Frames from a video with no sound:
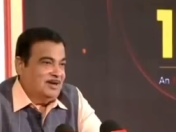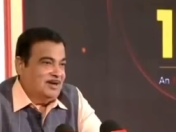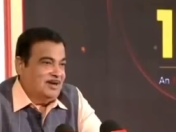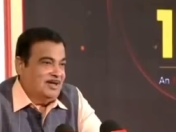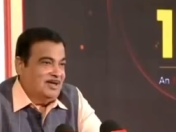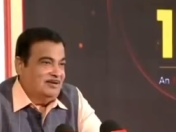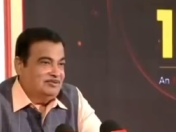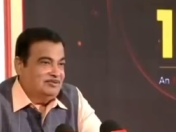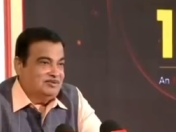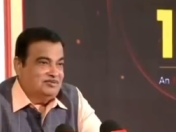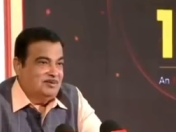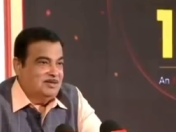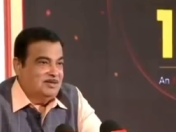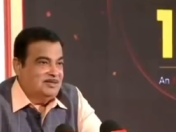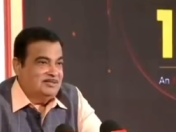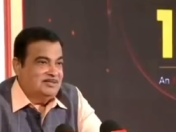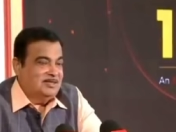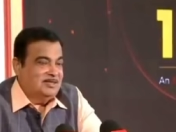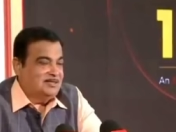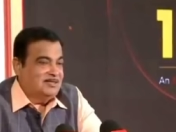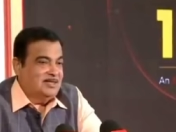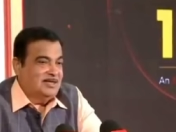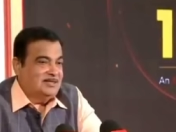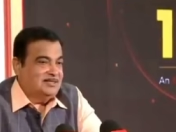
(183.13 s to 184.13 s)
करना है उसमें
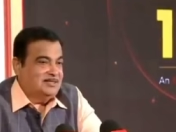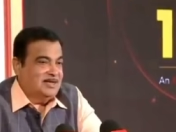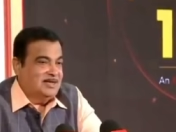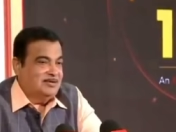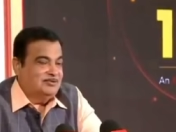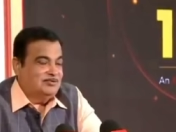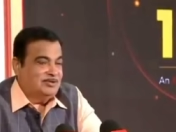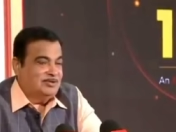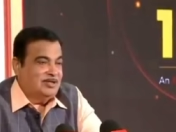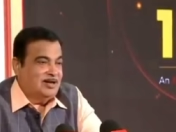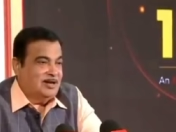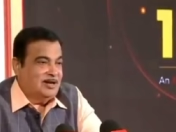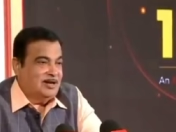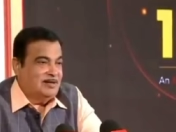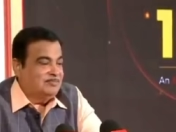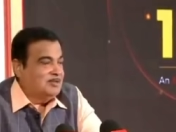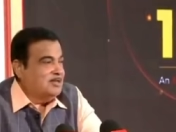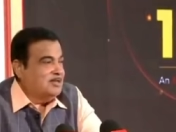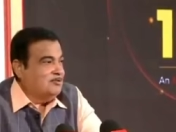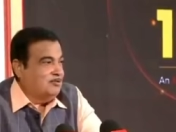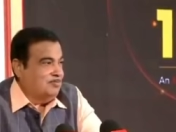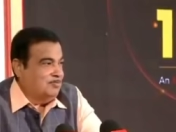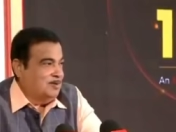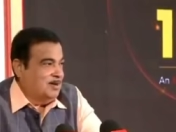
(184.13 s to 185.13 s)
जितना चाहिए उतना काम नहीं हो